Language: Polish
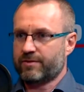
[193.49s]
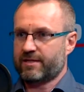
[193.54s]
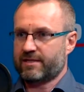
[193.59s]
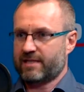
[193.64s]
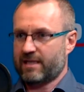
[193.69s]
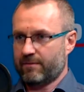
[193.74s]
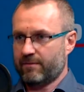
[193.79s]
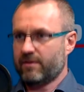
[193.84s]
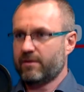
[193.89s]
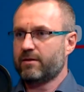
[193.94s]

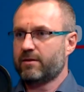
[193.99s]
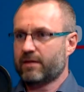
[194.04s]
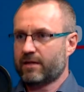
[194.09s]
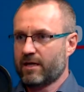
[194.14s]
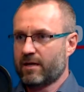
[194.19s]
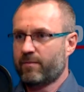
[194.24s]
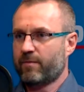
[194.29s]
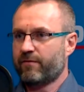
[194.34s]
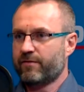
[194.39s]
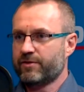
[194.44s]
Czasami, tak
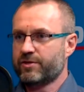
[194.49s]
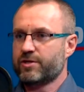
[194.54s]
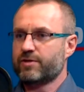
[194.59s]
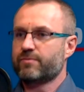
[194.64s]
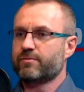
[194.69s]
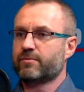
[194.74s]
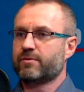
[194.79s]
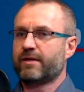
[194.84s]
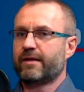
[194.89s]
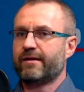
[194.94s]
jak
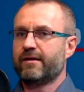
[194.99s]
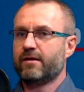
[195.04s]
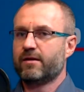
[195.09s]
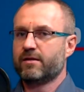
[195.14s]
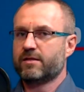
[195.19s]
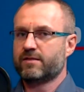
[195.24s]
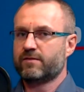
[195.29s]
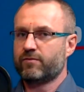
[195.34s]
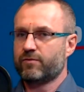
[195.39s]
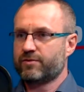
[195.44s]
powiedzieliśmy tutaj,
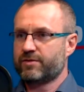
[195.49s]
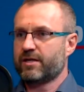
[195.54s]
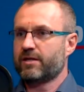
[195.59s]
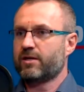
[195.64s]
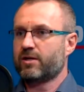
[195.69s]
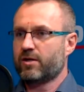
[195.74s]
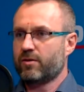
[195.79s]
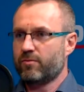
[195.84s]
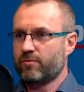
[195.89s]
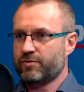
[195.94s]

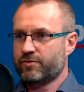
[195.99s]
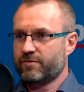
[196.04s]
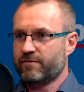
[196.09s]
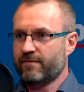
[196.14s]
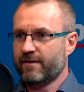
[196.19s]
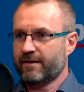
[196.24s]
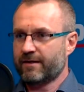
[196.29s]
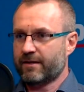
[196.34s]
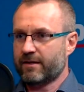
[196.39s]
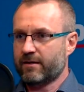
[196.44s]
zwrócenie komuś
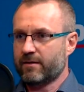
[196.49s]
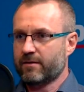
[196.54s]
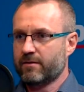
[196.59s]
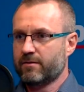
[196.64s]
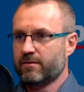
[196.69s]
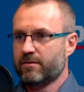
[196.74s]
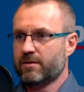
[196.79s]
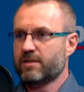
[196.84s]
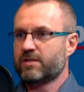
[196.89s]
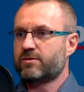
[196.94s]
uwagi
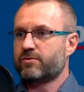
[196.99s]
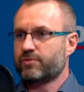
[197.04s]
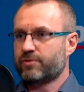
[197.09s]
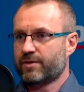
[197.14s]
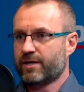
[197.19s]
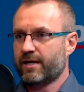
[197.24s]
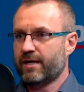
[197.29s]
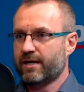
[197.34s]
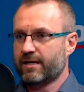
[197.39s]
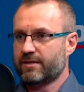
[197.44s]
jest już
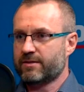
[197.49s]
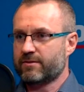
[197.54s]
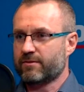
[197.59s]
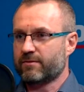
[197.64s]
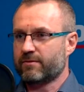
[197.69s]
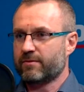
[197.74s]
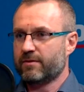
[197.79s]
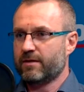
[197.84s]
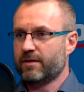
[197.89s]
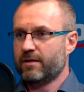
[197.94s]
reakcją